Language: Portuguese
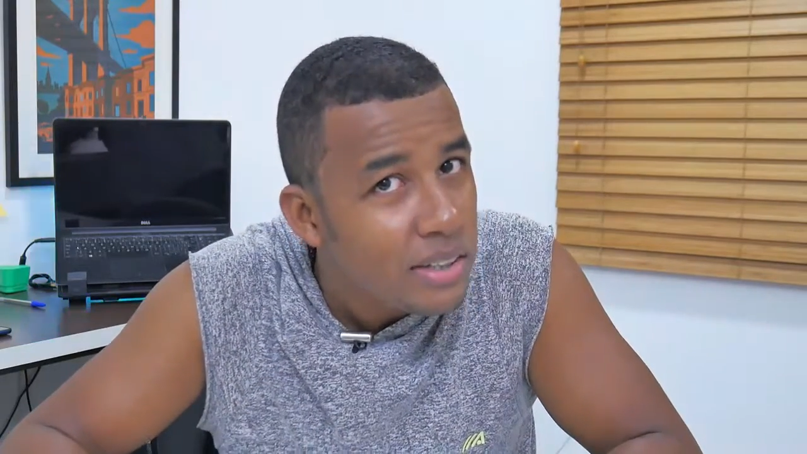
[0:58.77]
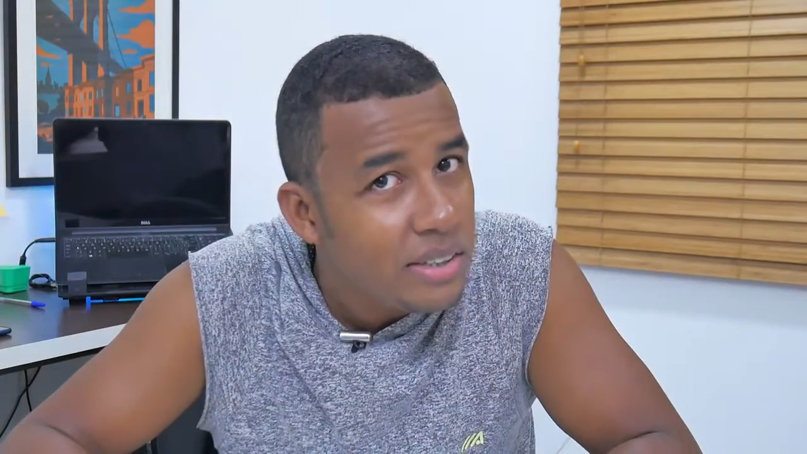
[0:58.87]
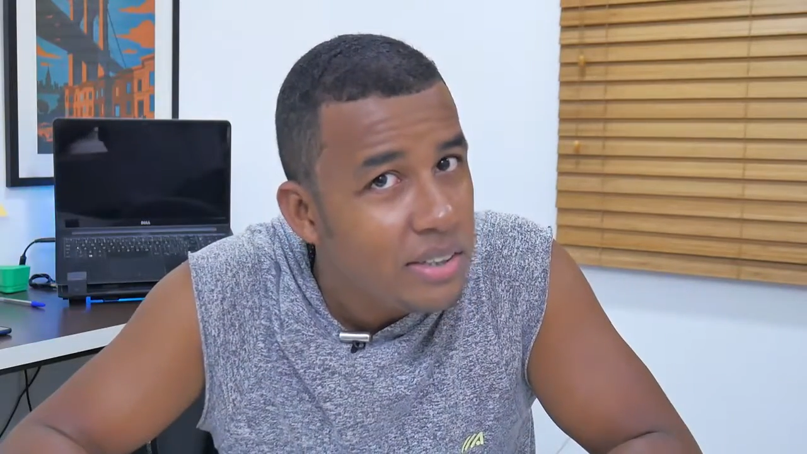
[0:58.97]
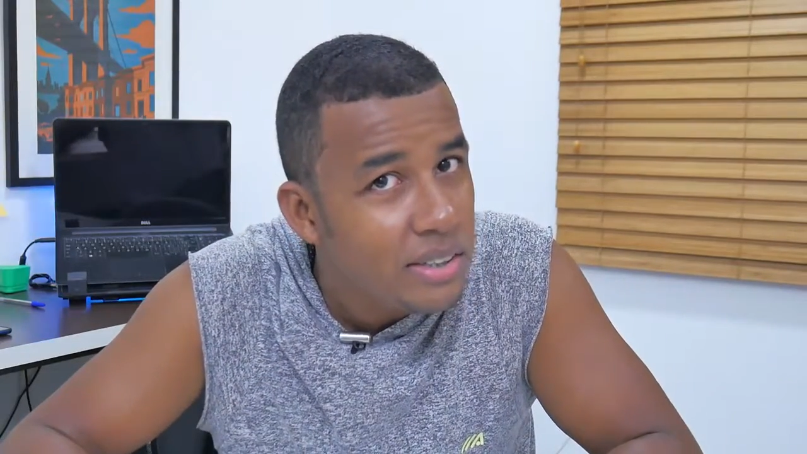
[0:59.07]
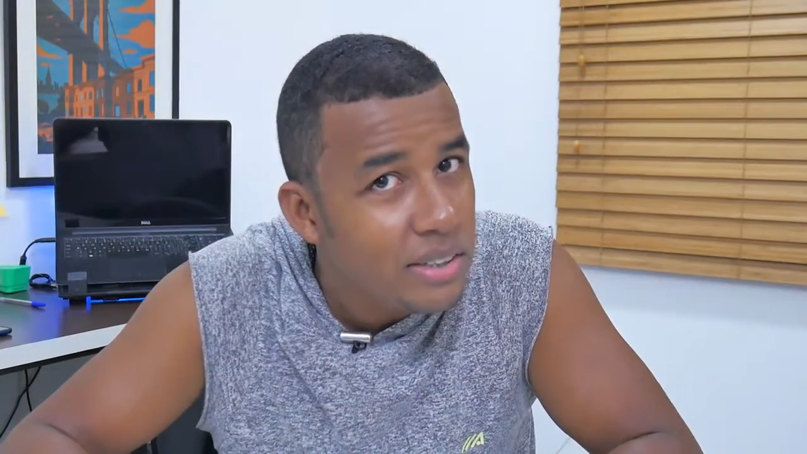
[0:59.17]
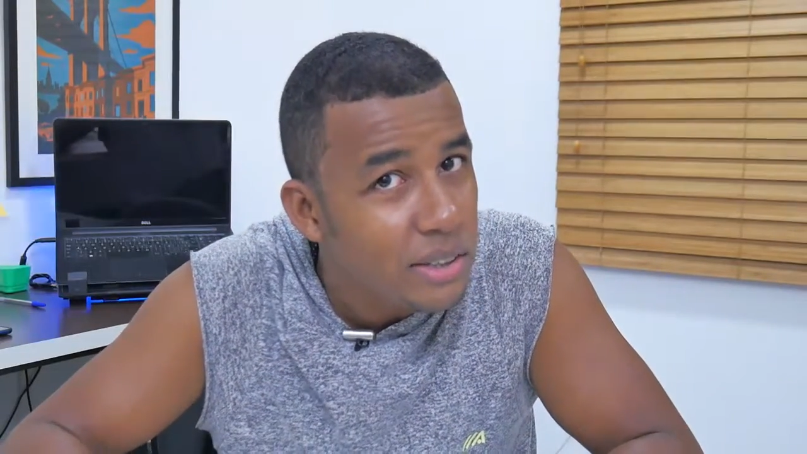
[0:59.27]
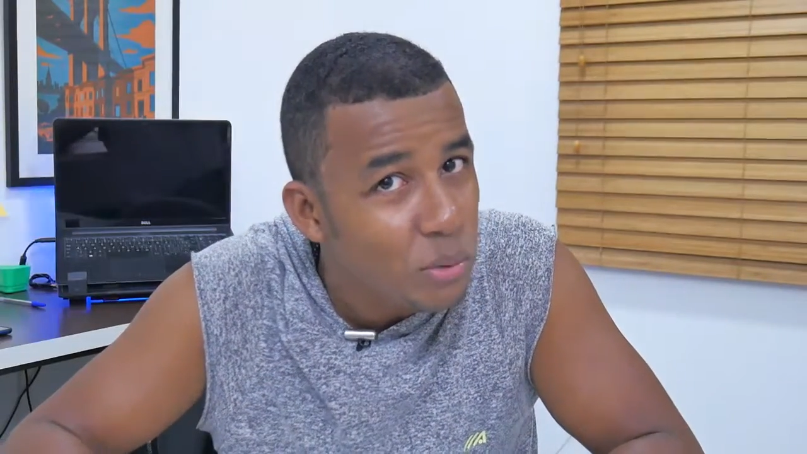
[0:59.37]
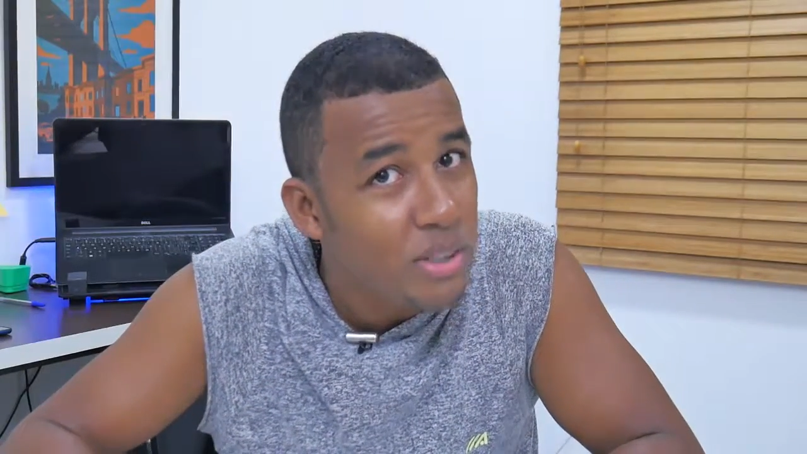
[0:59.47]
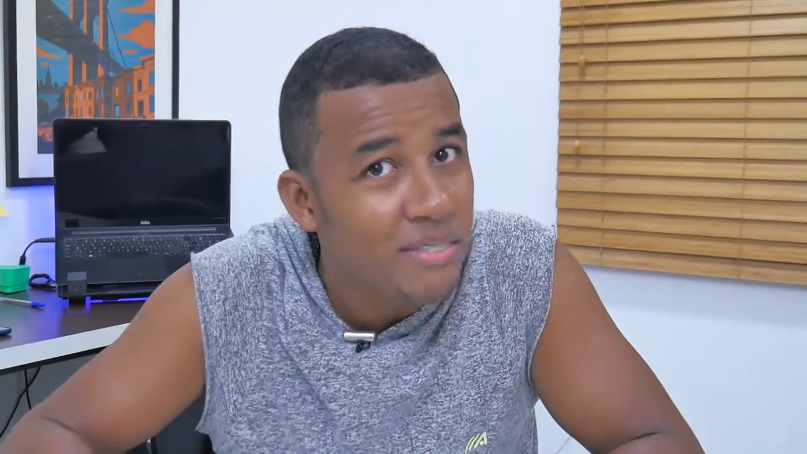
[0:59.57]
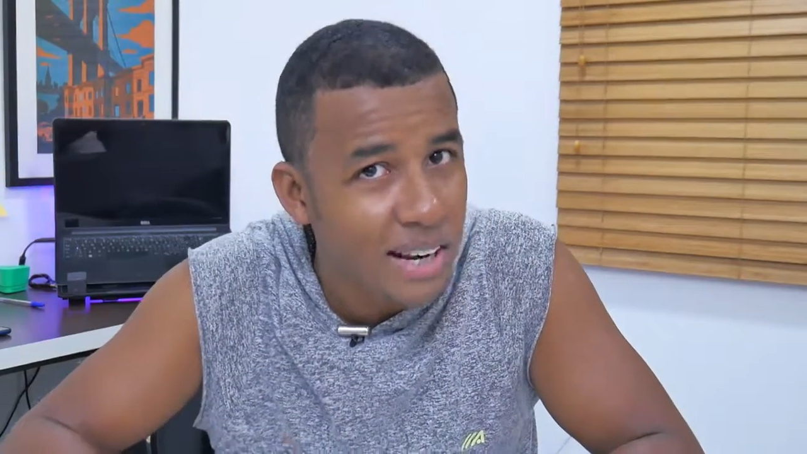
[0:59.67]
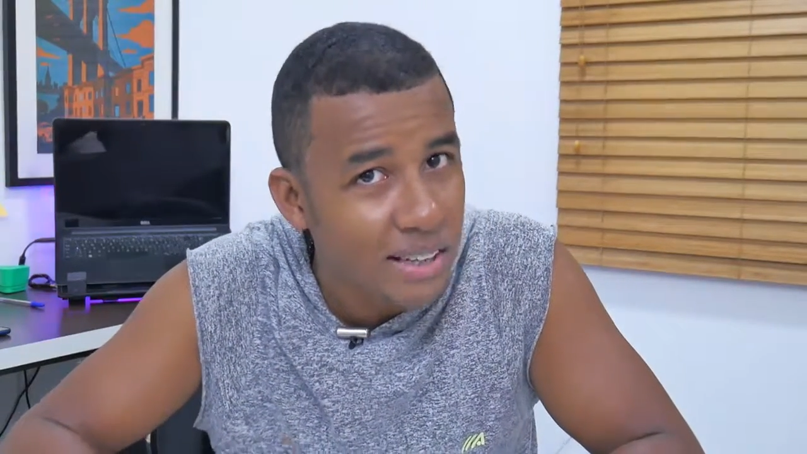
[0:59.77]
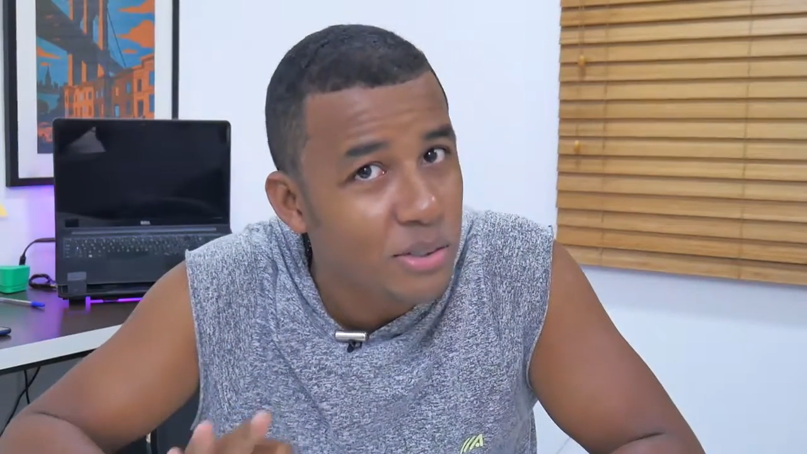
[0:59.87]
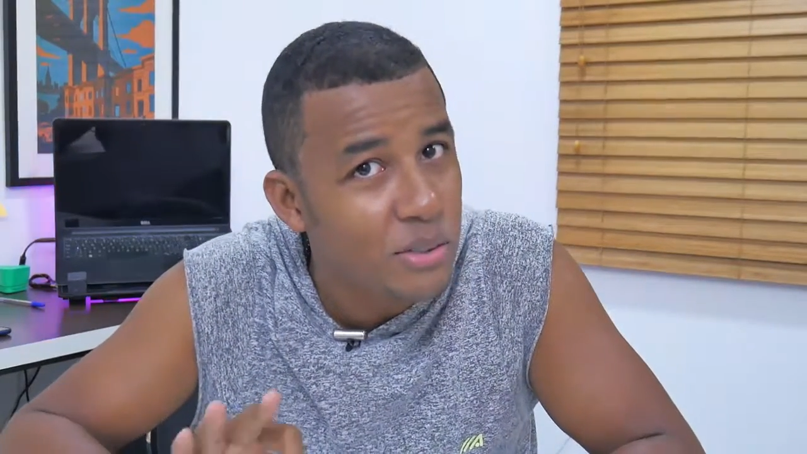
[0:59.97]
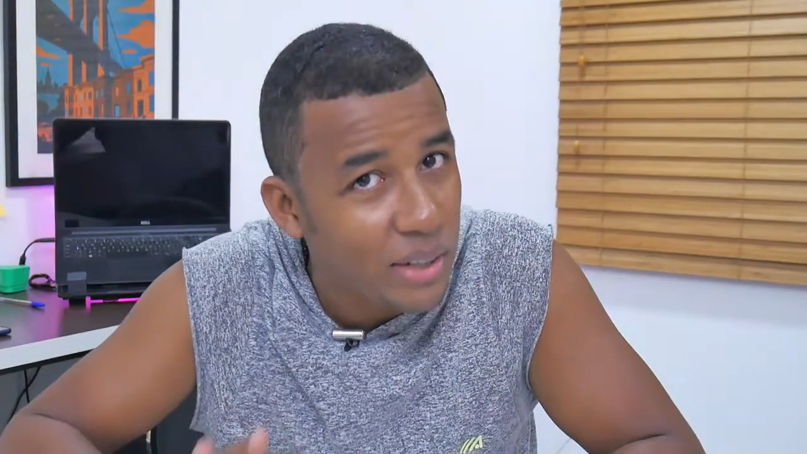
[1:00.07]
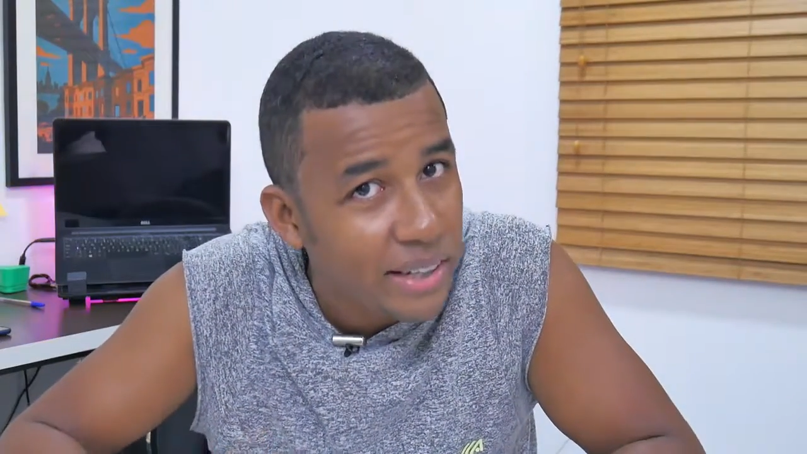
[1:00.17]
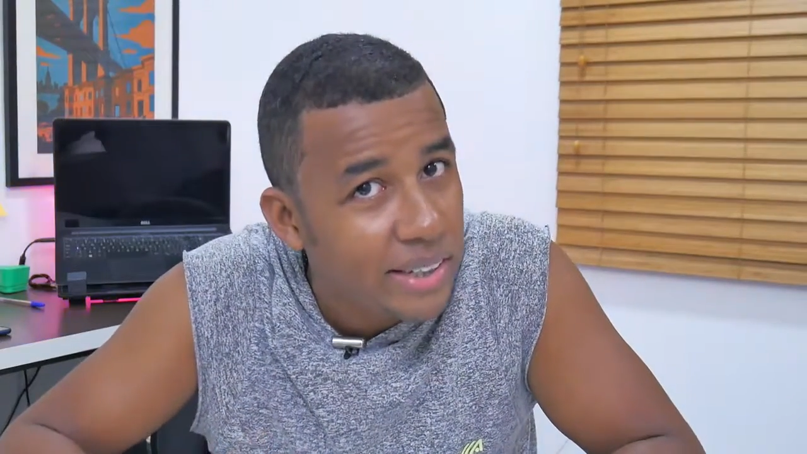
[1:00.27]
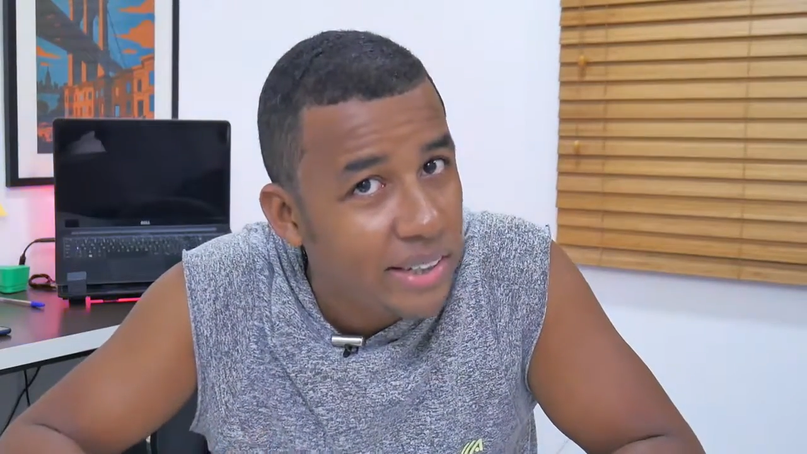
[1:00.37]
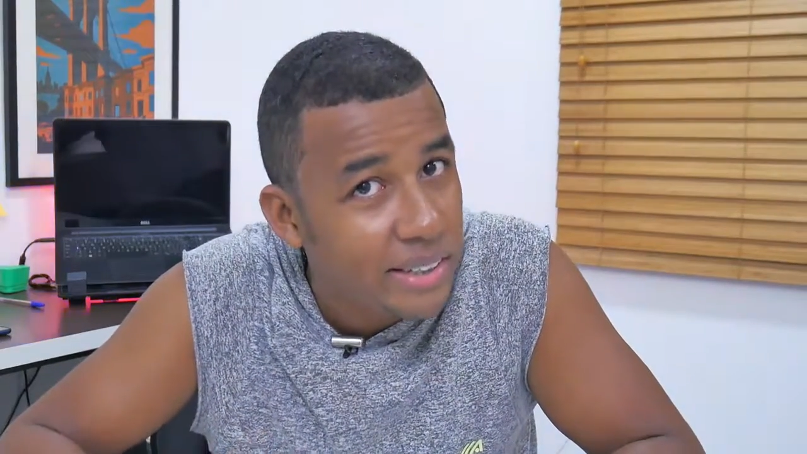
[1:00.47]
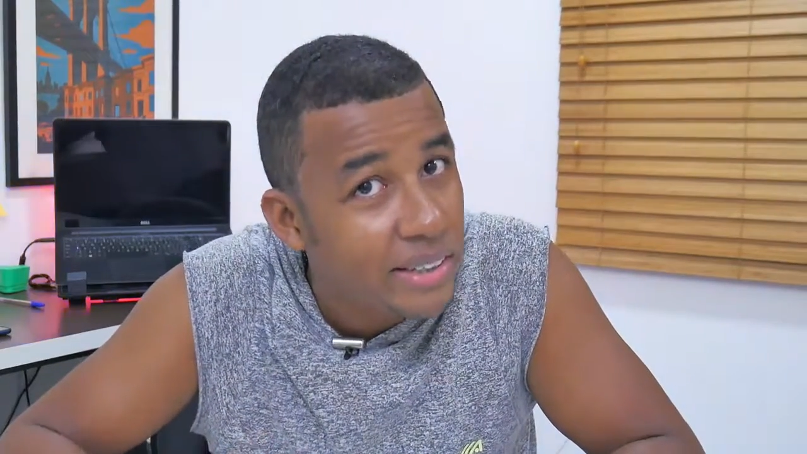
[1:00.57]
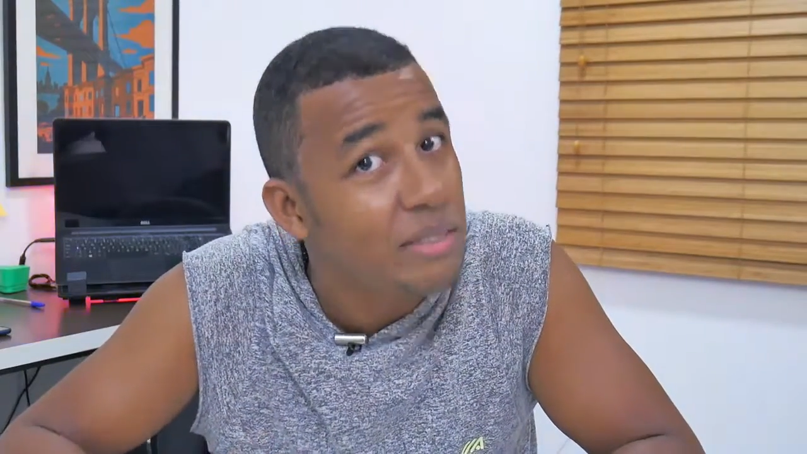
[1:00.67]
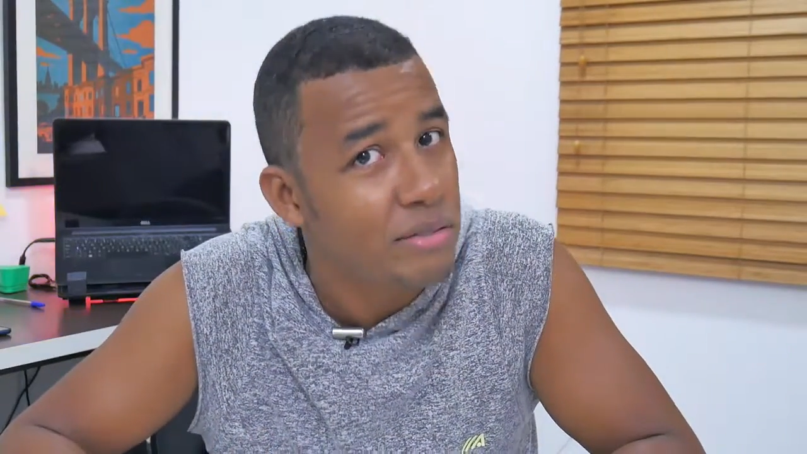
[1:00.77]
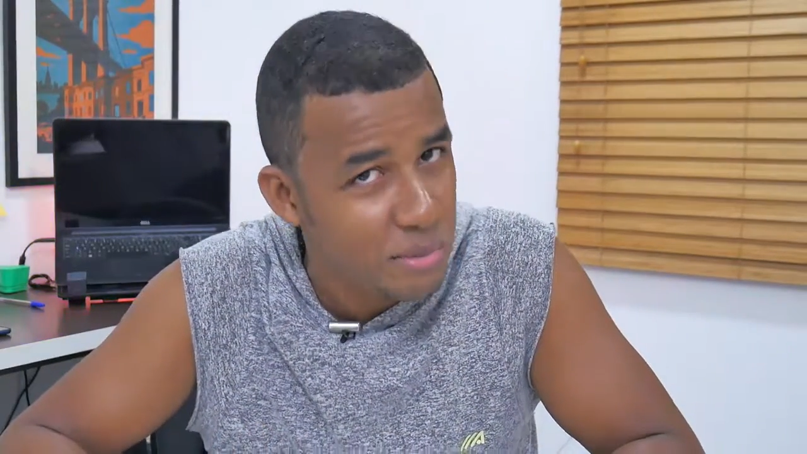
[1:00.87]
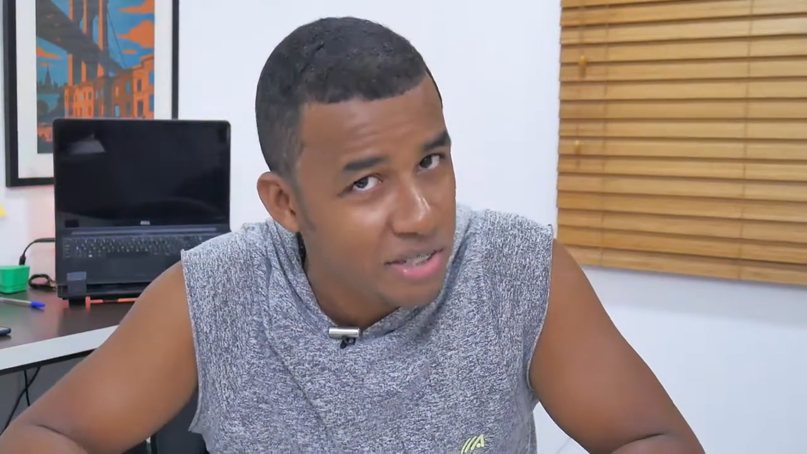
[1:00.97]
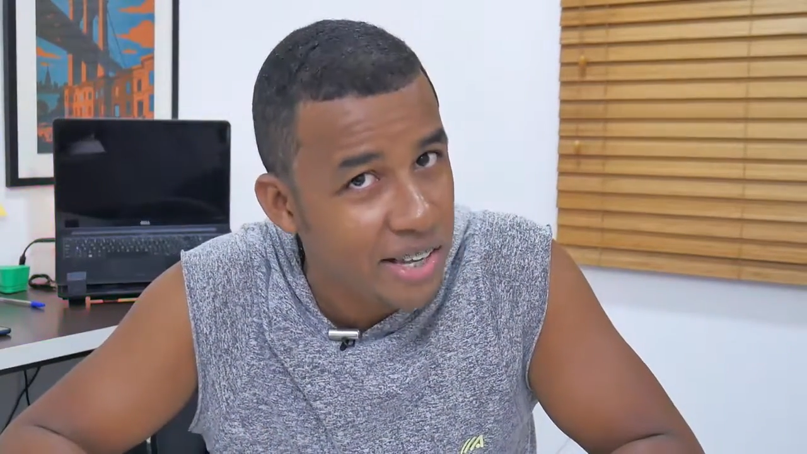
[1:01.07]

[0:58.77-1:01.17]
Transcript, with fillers: E então já vai largando seu like aí e vamos